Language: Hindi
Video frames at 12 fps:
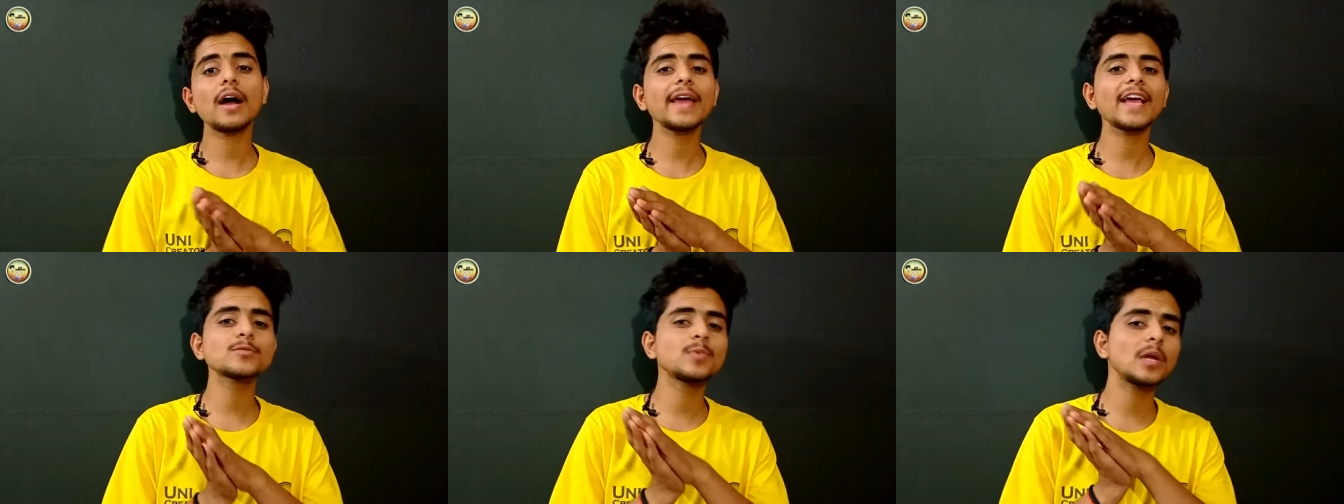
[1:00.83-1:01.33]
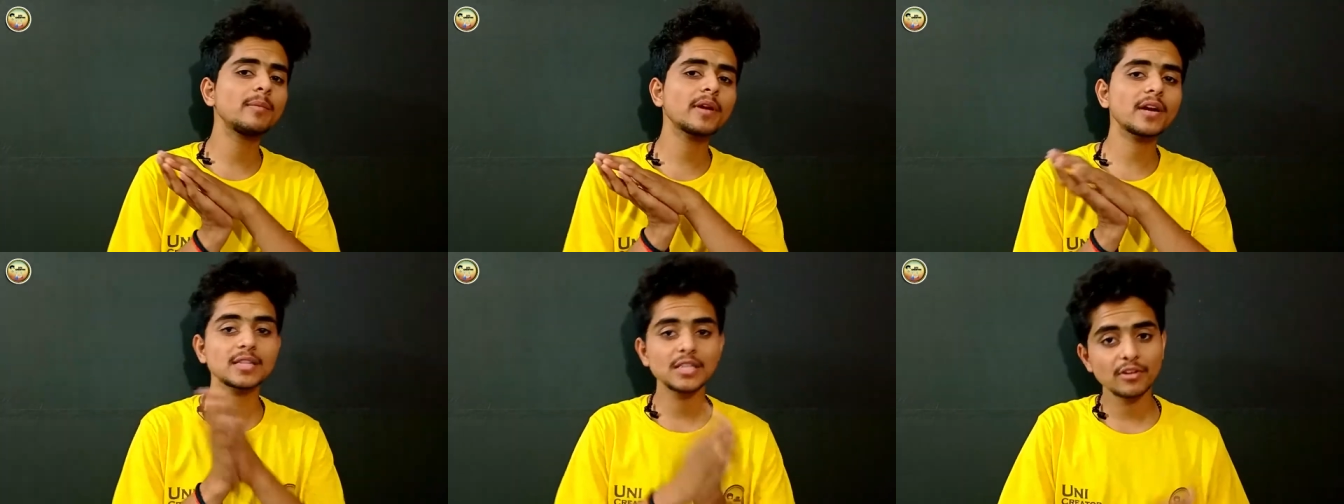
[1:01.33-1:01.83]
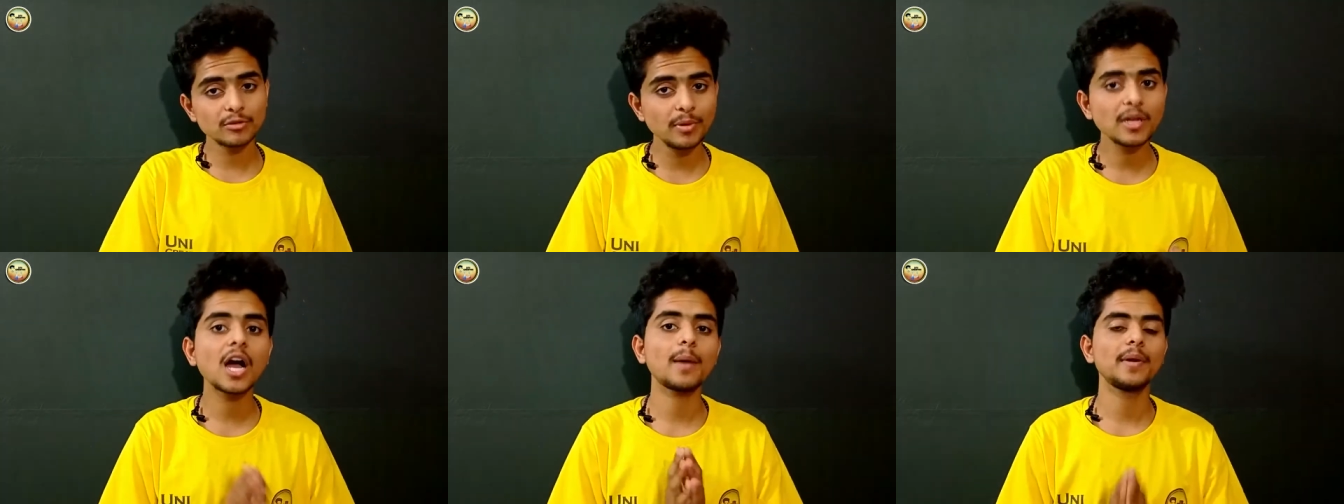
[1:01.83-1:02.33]
आगे एक्सपेरिमेंट करते वक्त भी
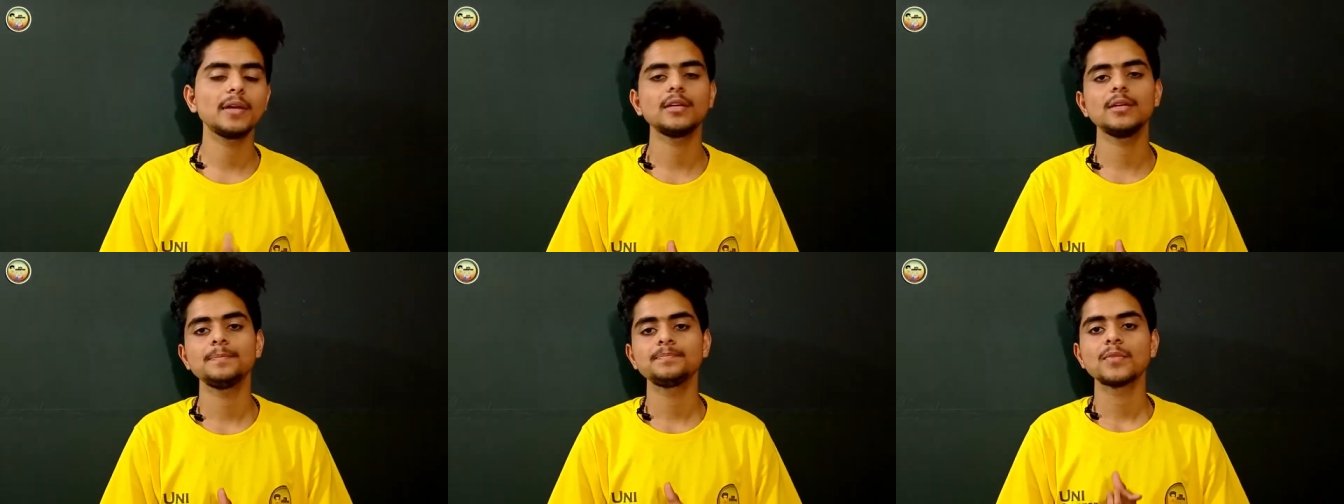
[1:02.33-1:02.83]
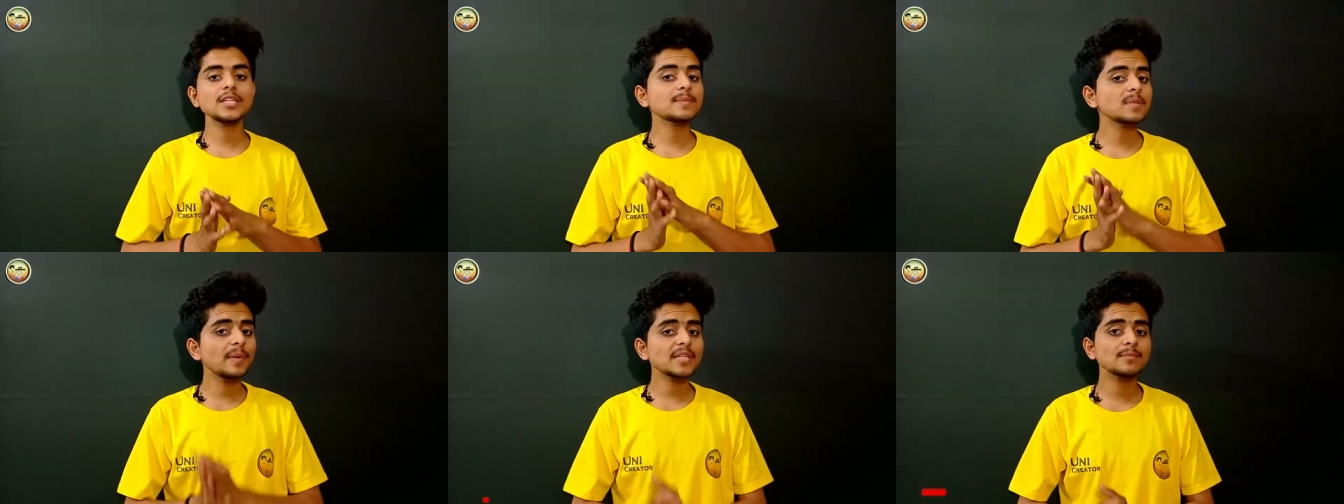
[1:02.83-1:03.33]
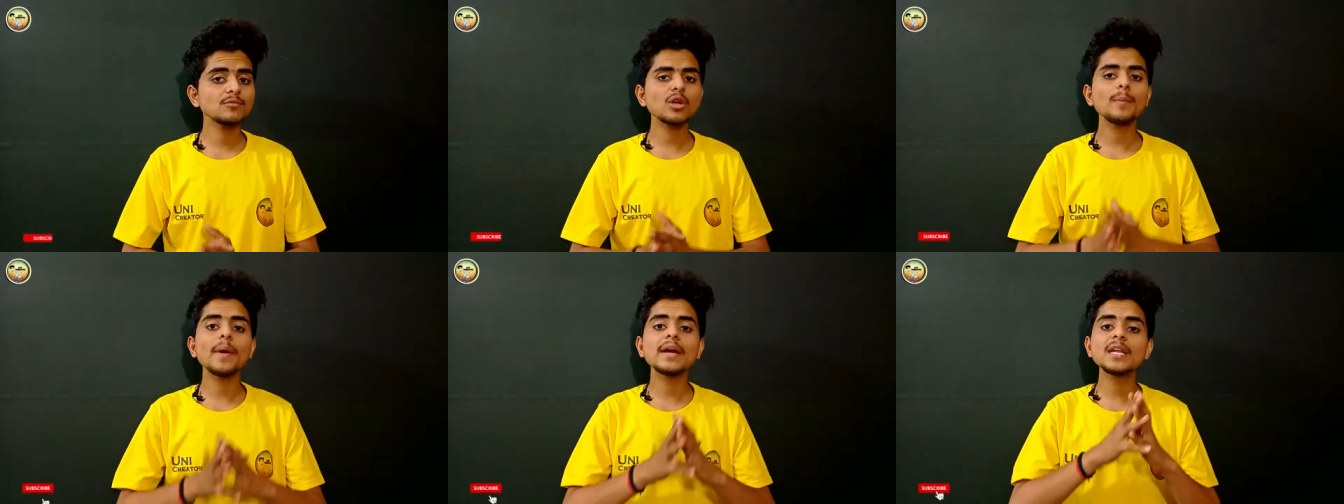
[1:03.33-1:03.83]
काम आएगी तो यार सबसे पहले समझो
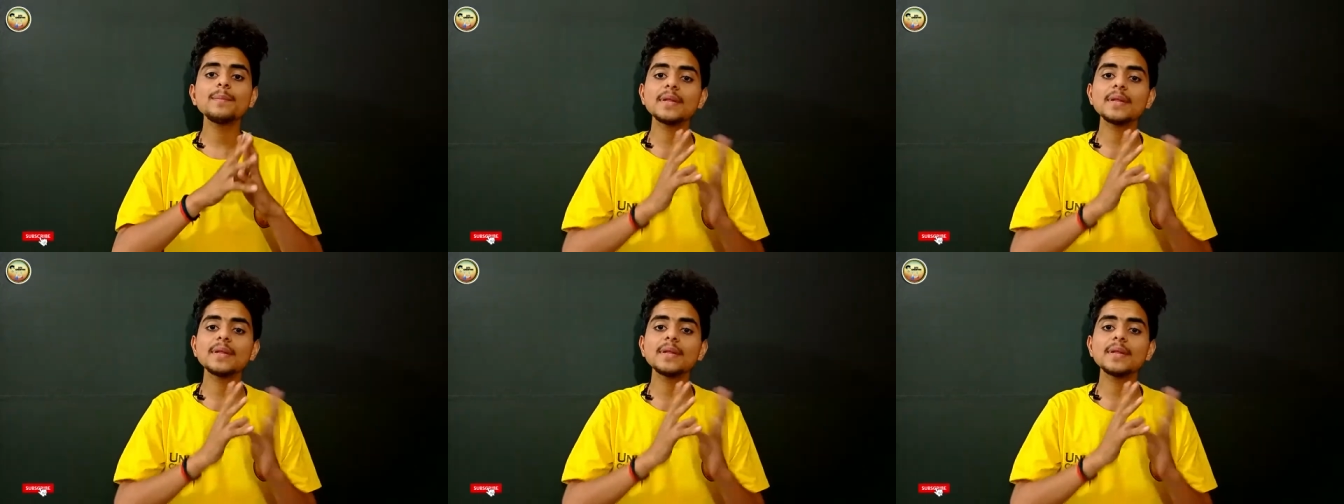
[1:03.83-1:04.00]
की बैटरी